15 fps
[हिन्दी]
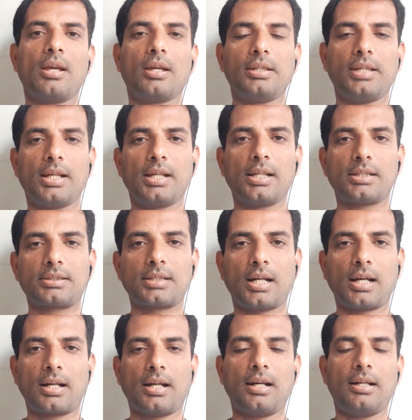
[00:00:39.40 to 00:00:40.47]
ये
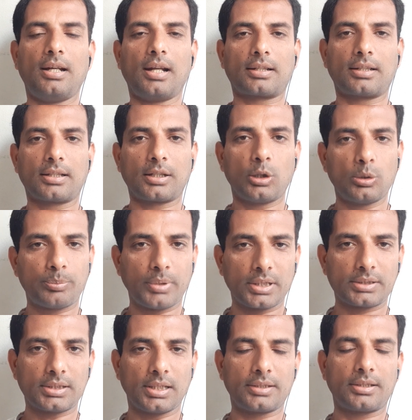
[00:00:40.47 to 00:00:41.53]
सारा लक के ऊपर
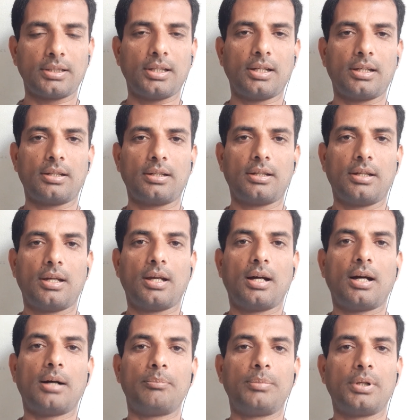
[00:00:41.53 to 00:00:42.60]
चलती है
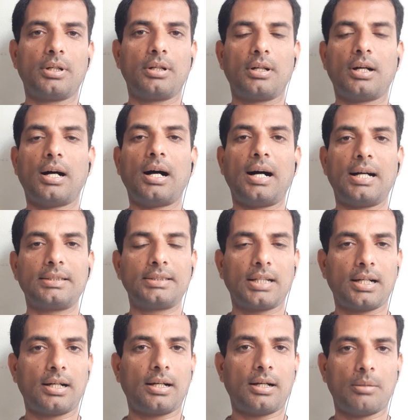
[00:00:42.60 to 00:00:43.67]
अब आज
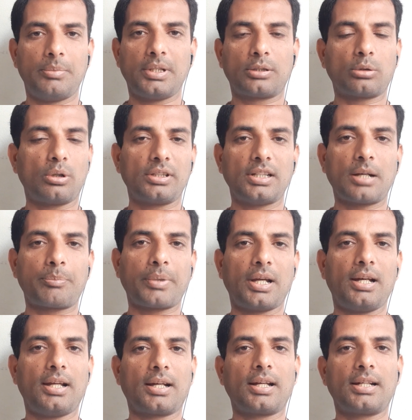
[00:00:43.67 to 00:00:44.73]
अभी थोड़ी देर
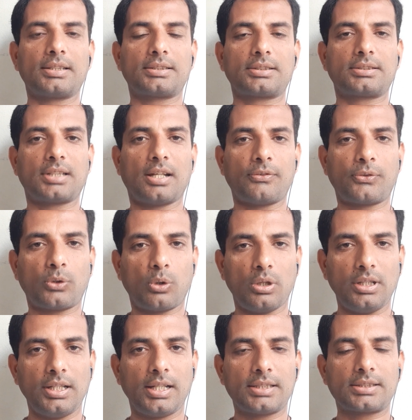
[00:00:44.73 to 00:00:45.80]
पहले अगर सेफ
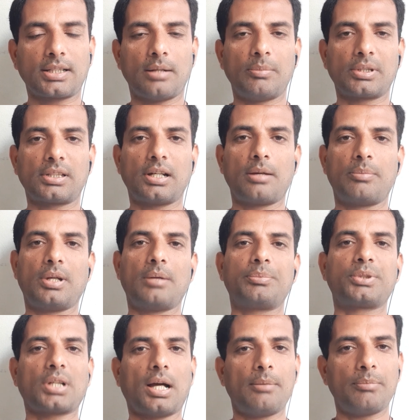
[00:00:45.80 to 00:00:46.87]
खुली है इसका मतलब है अब
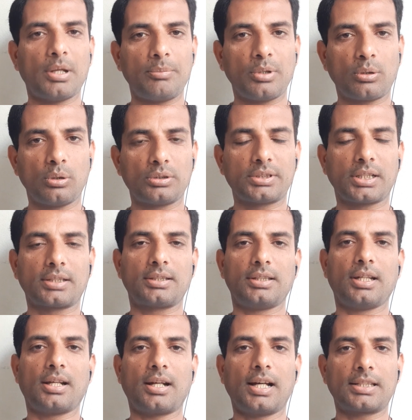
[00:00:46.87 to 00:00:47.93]
शाम में भी खुल सकती
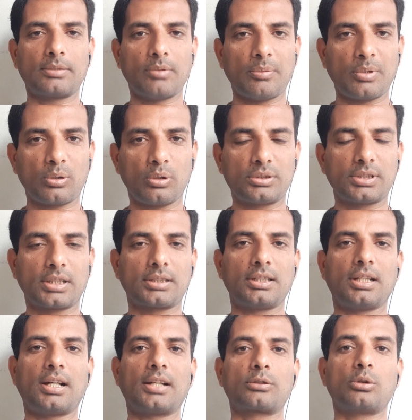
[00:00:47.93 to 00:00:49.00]
है रात में भी खुल सकती
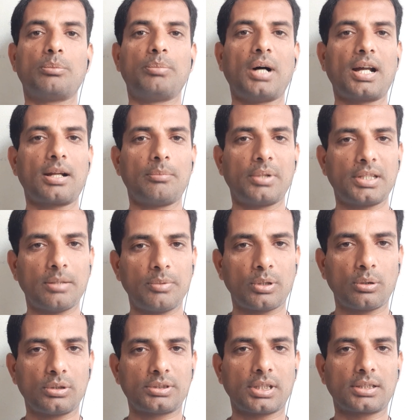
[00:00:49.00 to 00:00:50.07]
है रात को बारह बजे भी
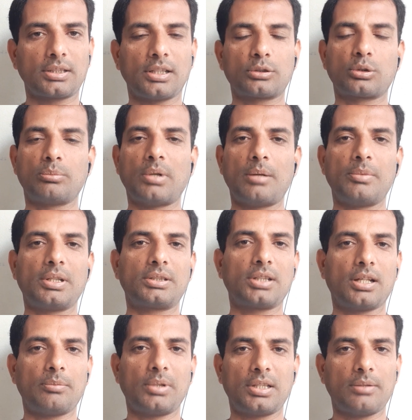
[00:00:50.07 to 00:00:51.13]
खुल सकती है सुबह में
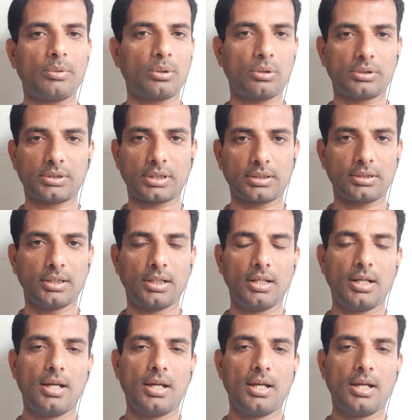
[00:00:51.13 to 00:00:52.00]
छः बजे भी खुल सकती है